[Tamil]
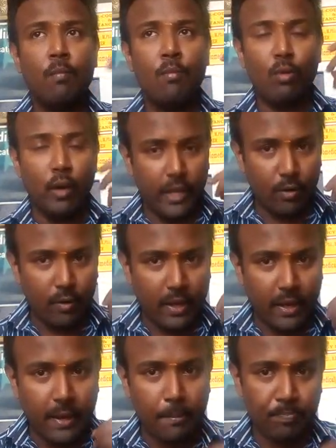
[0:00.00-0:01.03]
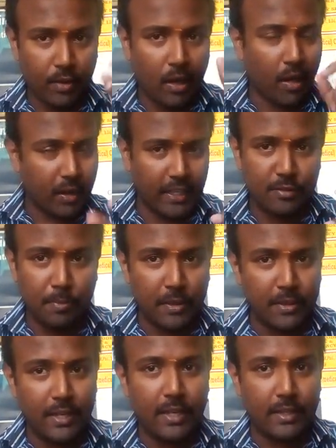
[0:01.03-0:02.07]
மூளையினுடைய கார்டெக்ஸ்
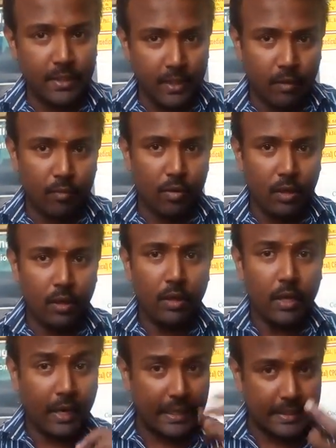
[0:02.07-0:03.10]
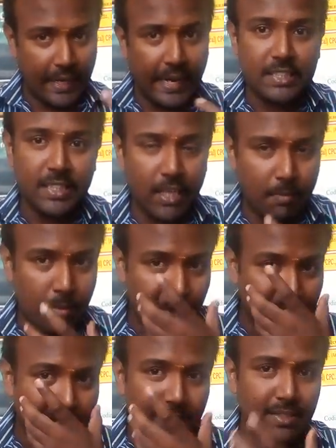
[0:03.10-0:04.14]
பகுதியிலிருந்து ஒரு கன்ட்ராக்ஷன் நம்ம
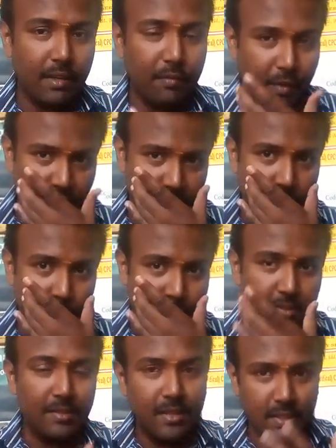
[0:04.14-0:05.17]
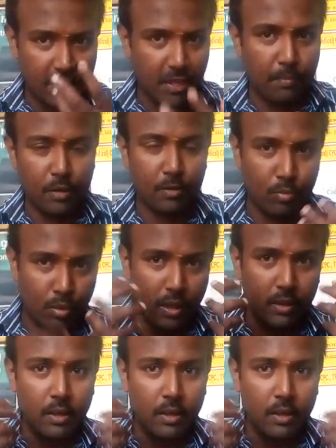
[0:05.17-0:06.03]
மசில்ஸ்க்கு ஃபேஷியல் மசில்ஸ்க்கு தேவைப்படுது முக